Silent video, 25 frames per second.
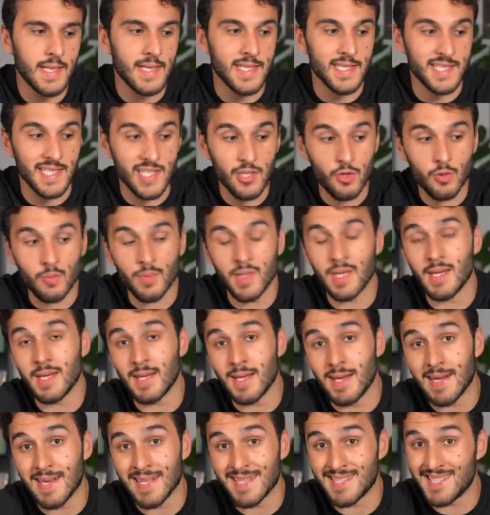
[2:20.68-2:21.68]
j'ai nommé
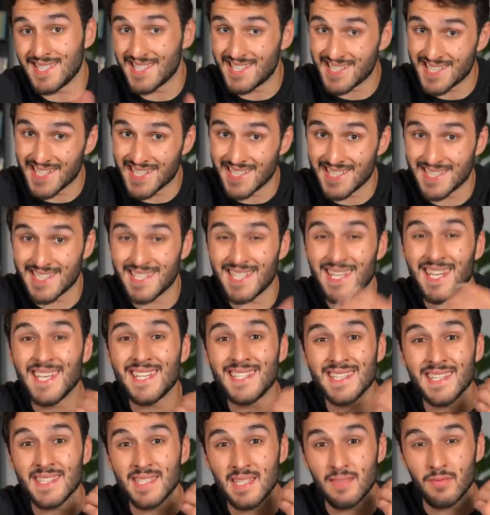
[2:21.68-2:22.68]
la sécheresse
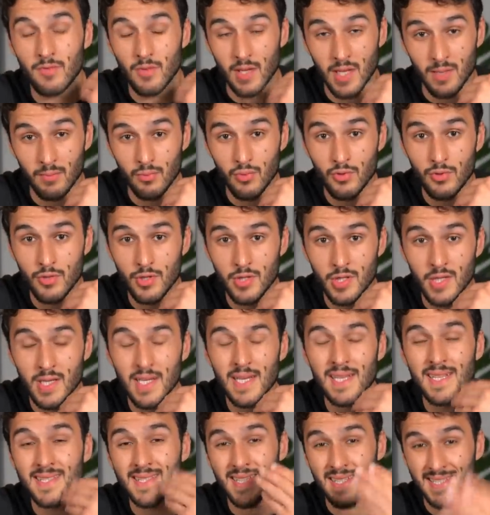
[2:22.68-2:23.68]
excessive de la bouche,
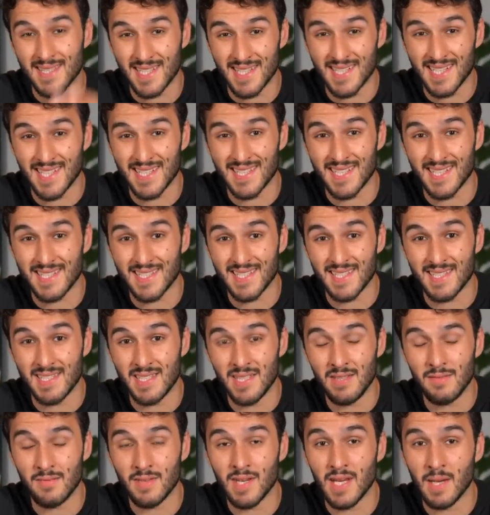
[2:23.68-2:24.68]
cette sécheresse
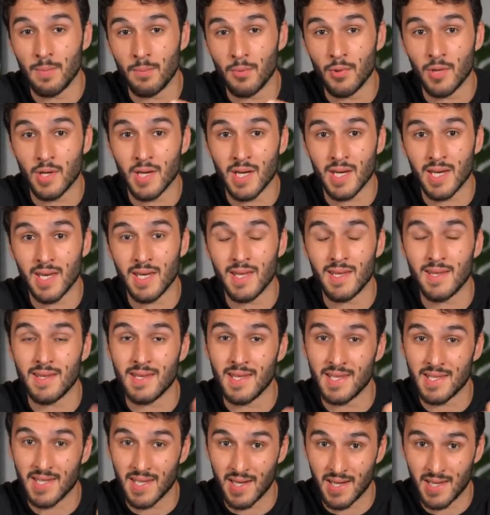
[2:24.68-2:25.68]
excessive, elle peut créer
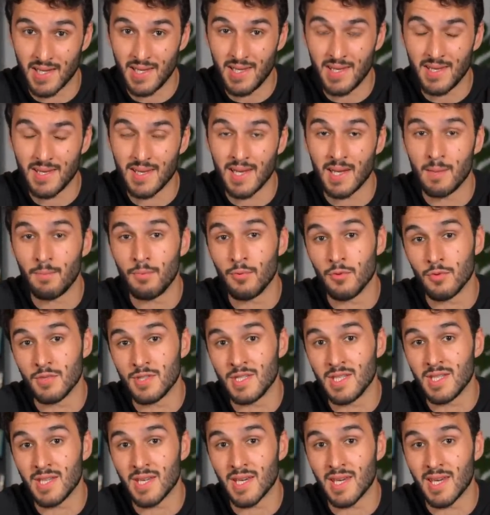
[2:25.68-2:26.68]
des caries, elle peut
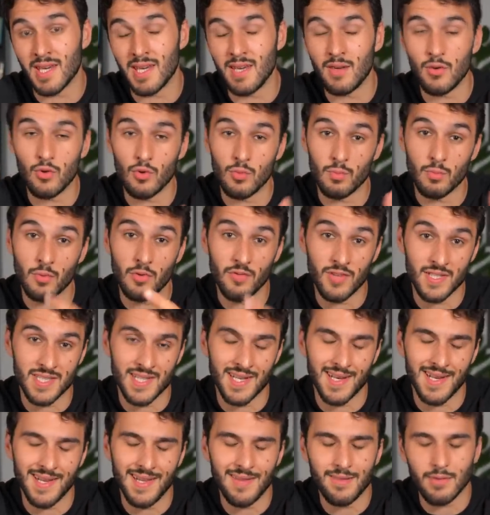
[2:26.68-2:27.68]
aussi créer une mauvaise
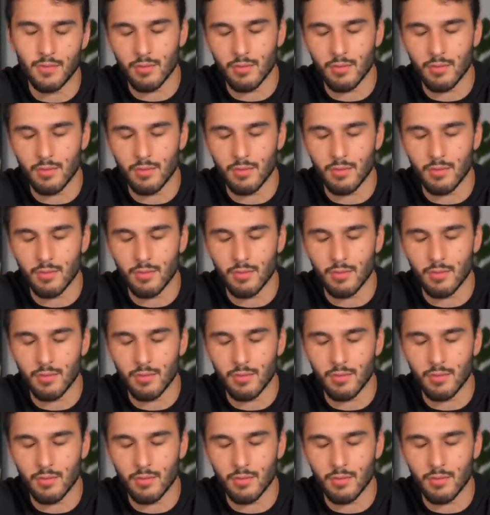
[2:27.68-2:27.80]
haleine,